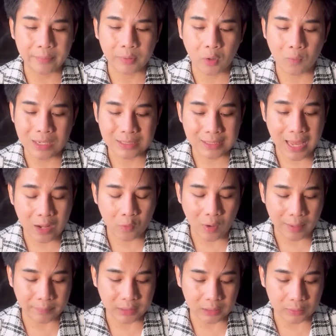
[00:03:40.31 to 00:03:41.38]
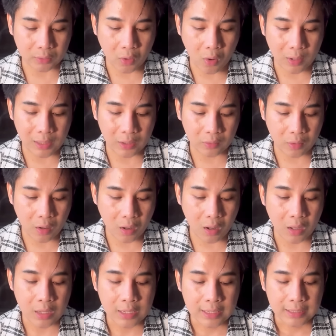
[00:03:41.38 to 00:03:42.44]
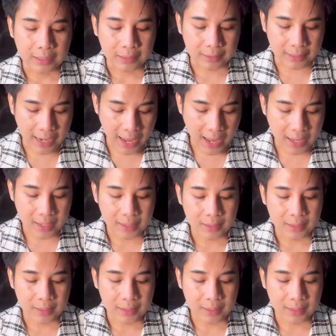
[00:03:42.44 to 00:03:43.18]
เพราะว่าสร้างความเดือดร้อนแล้วก็นะ